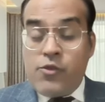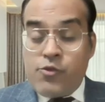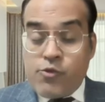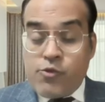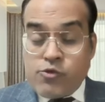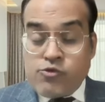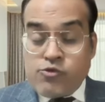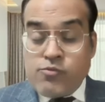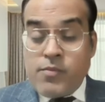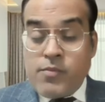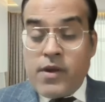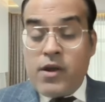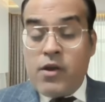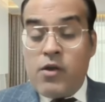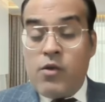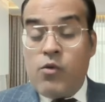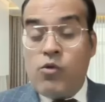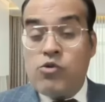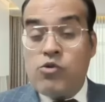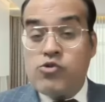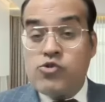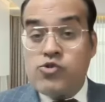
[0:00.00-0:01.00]
दुश्मन
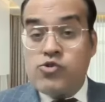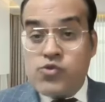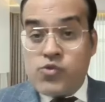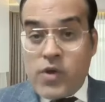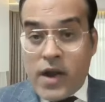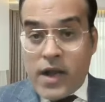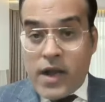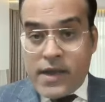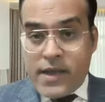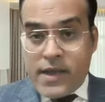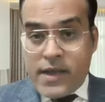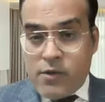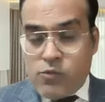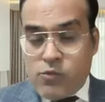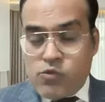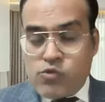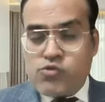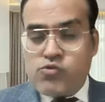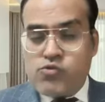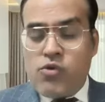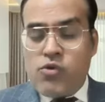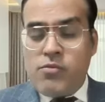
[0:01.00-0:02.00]
लोग चुरा के
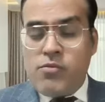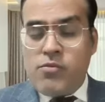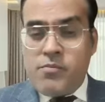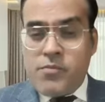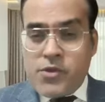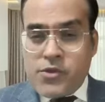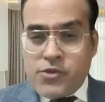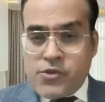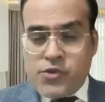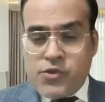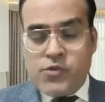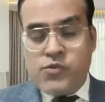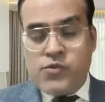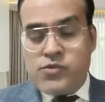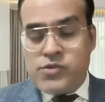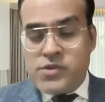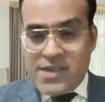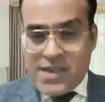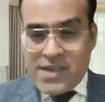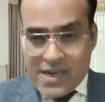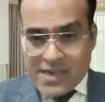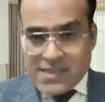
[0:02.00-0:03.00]
उसको
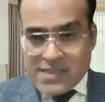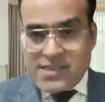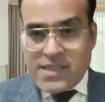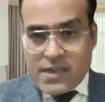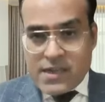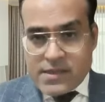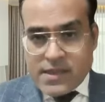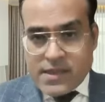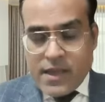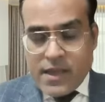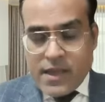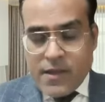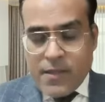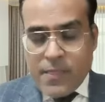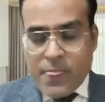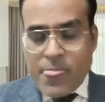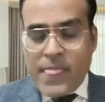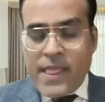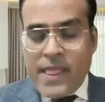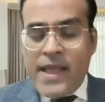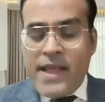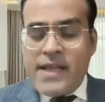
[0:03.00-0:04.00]
मिसयूज कर सकते हैं
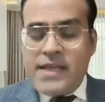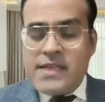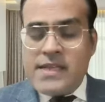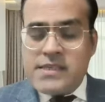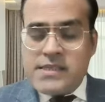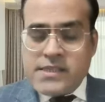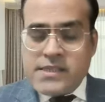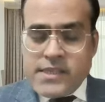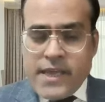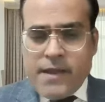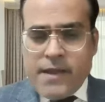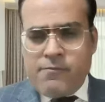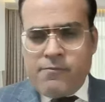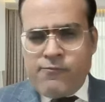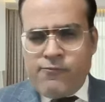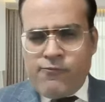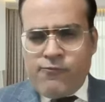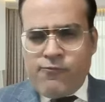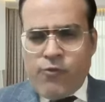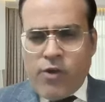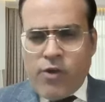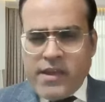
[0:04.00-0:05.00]
सेम
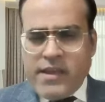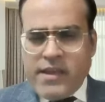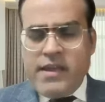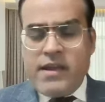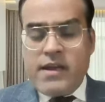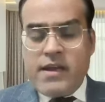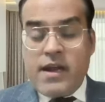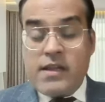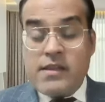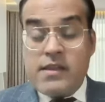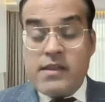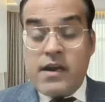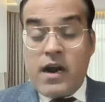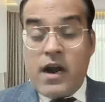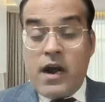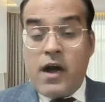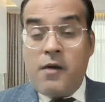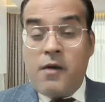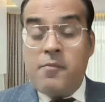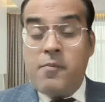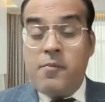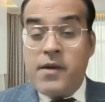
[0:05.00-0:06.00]
वही
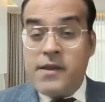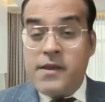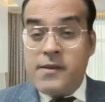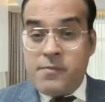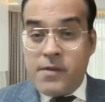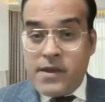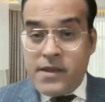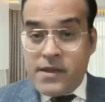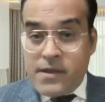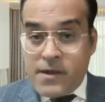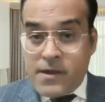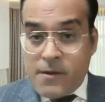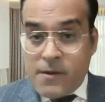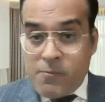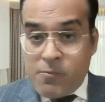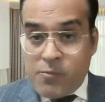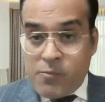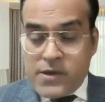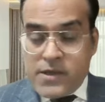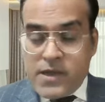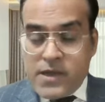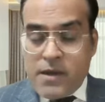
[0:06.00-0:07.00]
खतरा बड़ी बड़ी
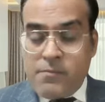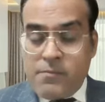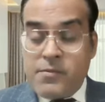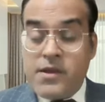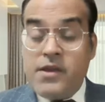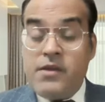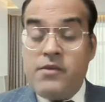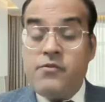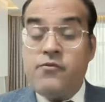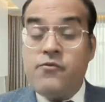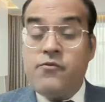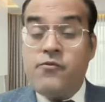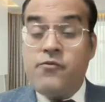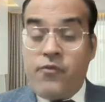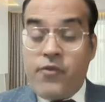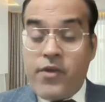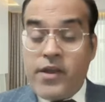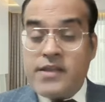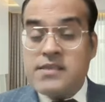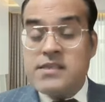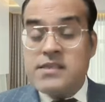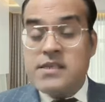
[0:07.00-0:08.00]
कंपनियां भी
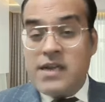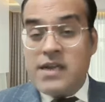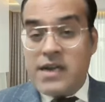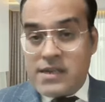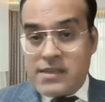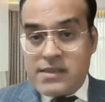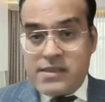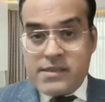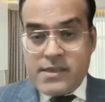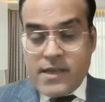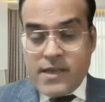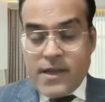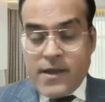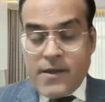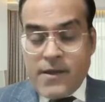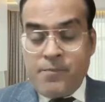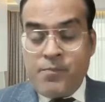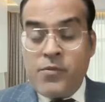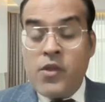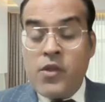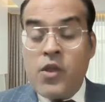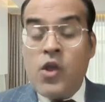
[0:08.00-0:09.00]
फेस करती हैं
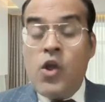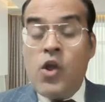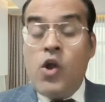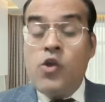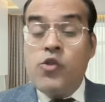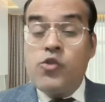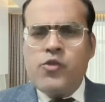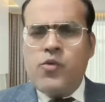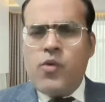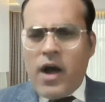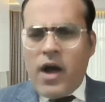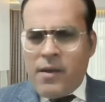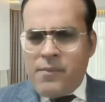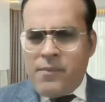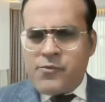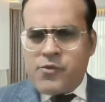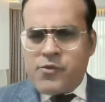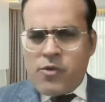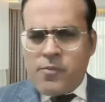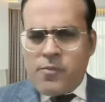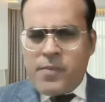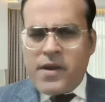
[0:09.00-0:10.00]
तो
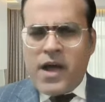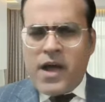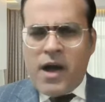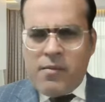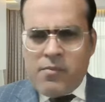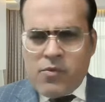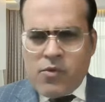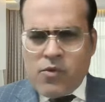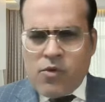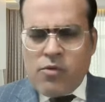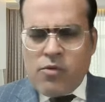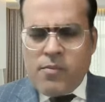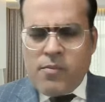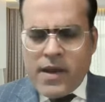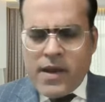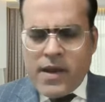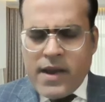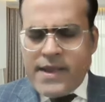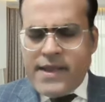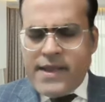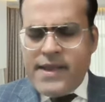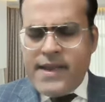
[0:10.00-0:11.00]
आमतौर पर हम लोग
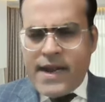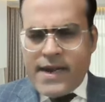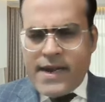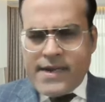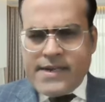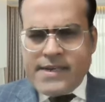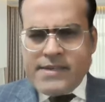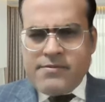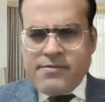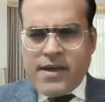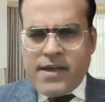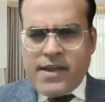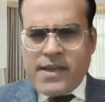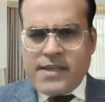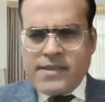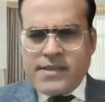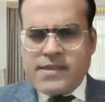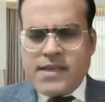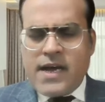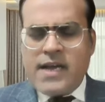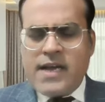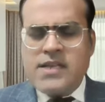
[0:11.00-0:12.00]
भले ही
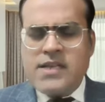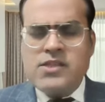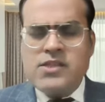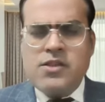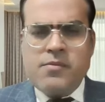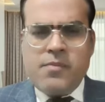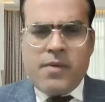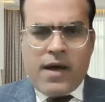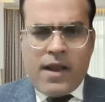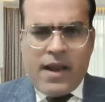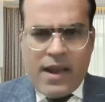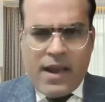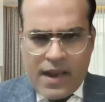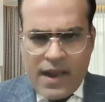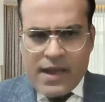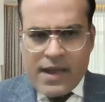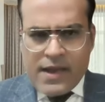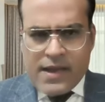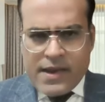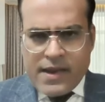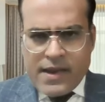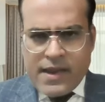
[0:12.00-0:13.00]
एंटीवायरस का इस्तेमाल
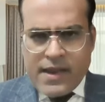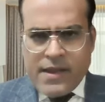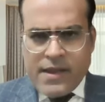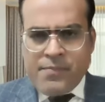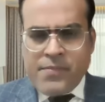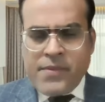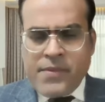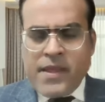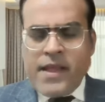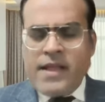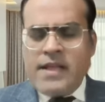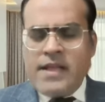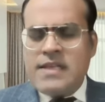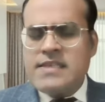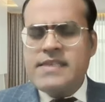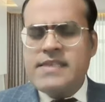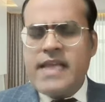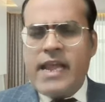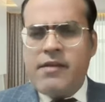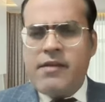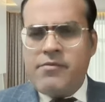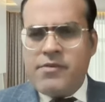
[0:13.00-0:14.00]
ना करें
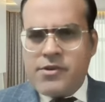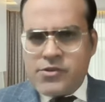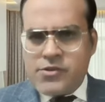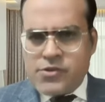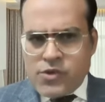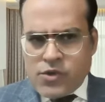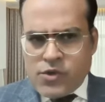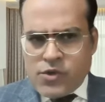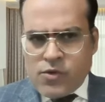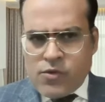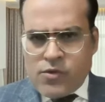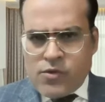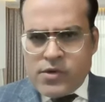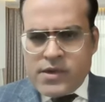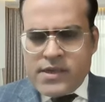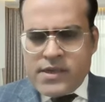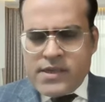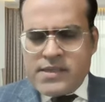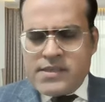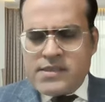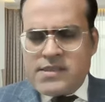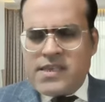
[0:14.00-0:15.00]
साइबर
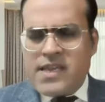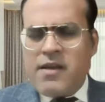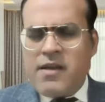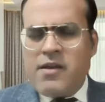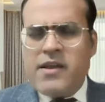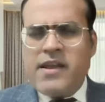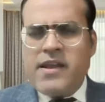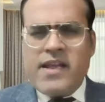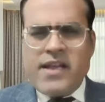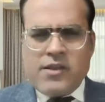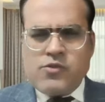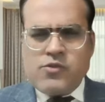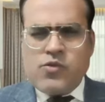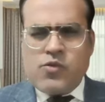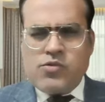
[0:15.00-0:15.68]
सिक्योरिटीज के केस